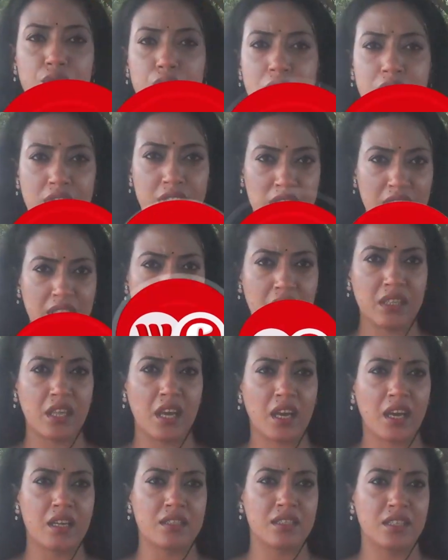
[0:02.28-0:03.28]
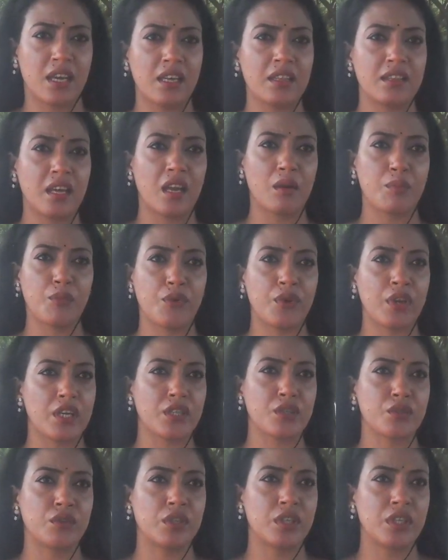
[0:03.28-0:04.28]
কিছুদিন টিকে থাকা যায় তারপরে
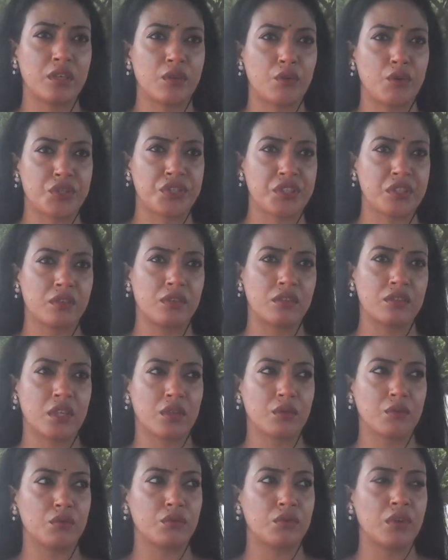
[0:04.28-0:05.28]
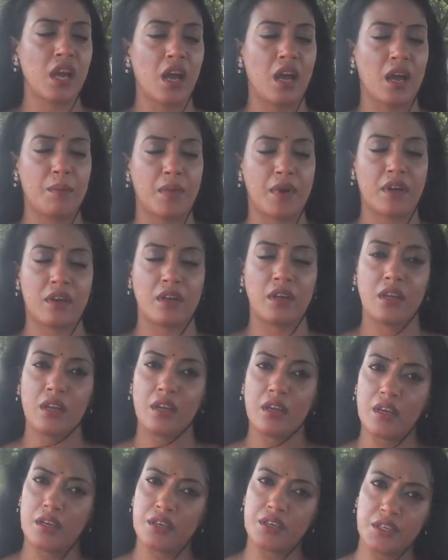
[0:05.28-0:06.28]
আসলে এই অশ্লীলতাগুলো না আবার
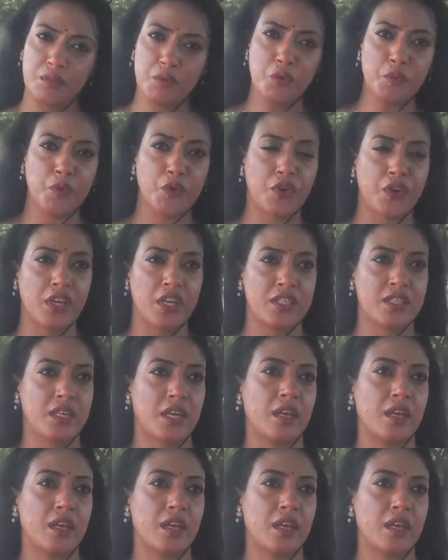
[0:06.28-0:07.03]
রিমুভ হয়ে